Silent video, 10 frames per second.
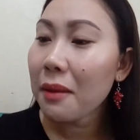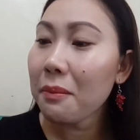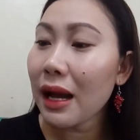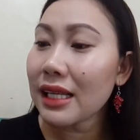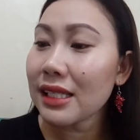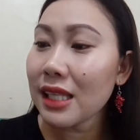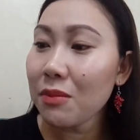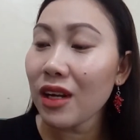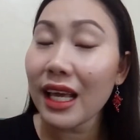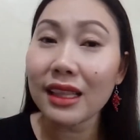by
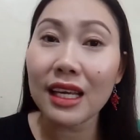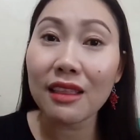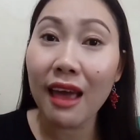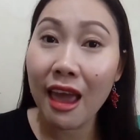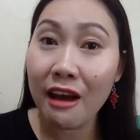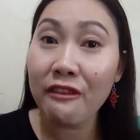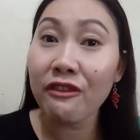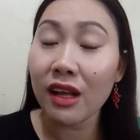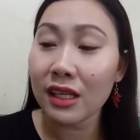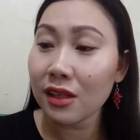stimulating the hair
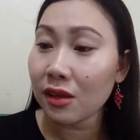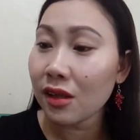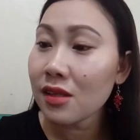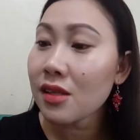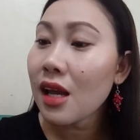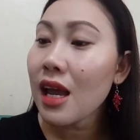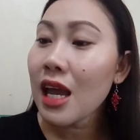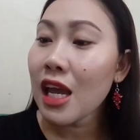follicles,